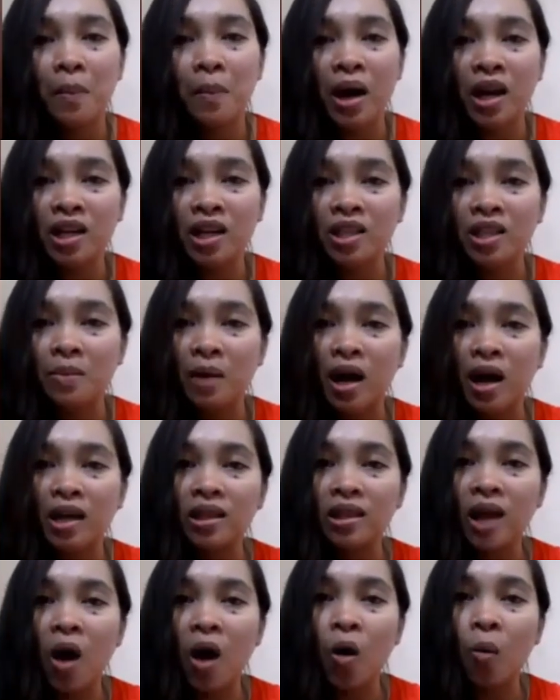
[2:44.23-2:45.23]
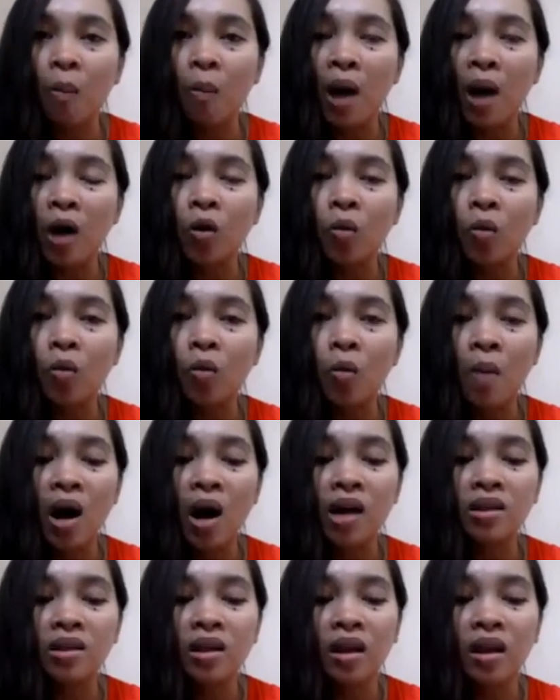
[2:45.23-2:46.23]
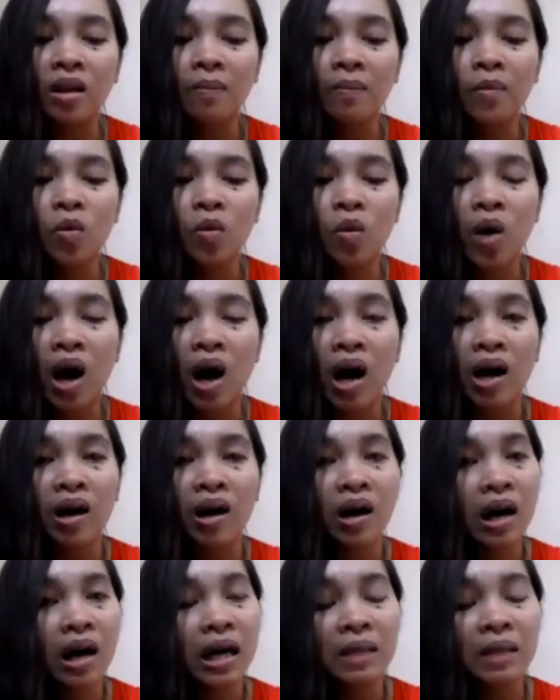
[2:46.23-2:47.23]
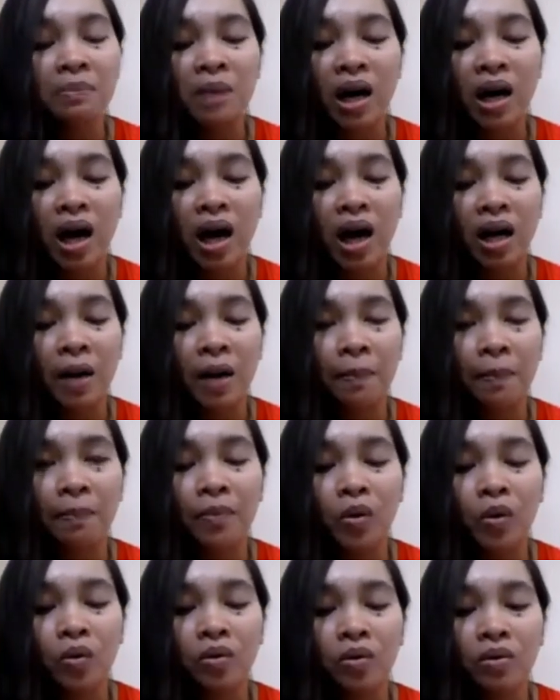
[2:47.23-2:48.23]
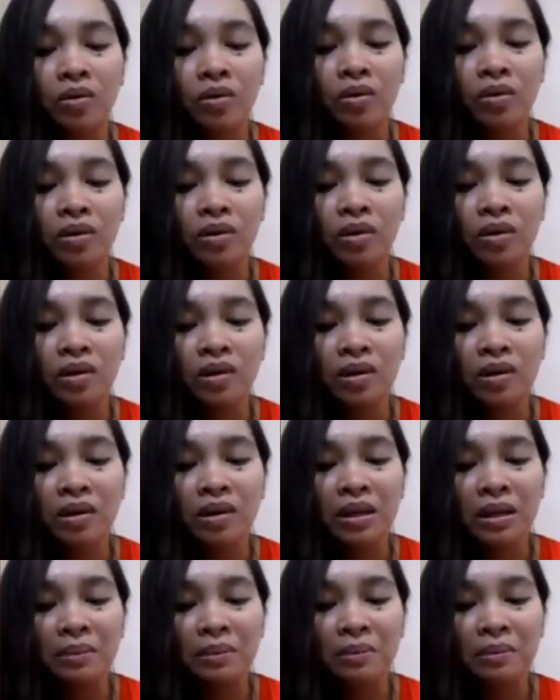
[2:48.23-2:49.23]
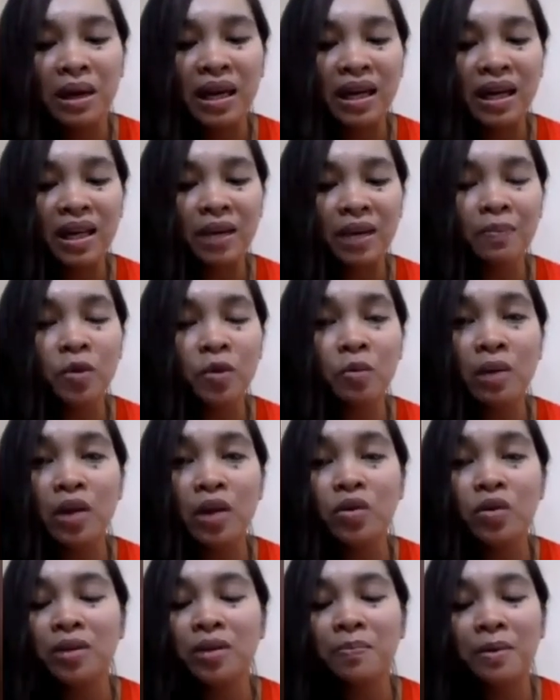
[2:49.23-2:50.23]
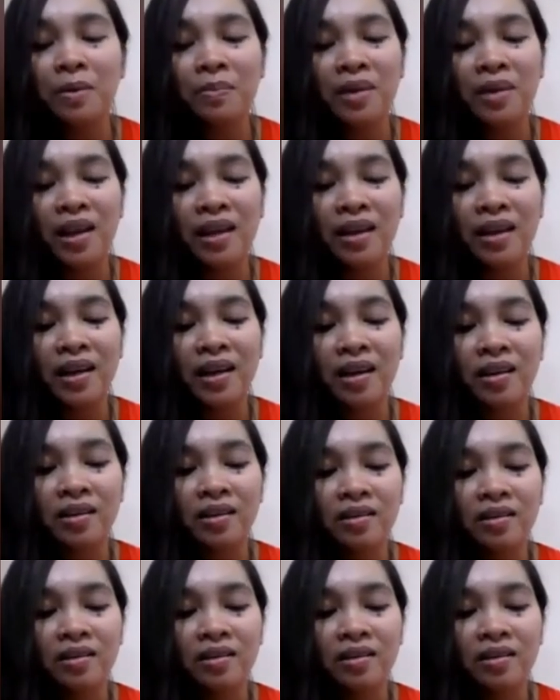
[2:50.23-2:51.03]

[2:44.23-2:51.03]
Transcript: para sa mga taong bago mo makasalamuha at makaharap mo. Mahirap lumayo sa pamilya,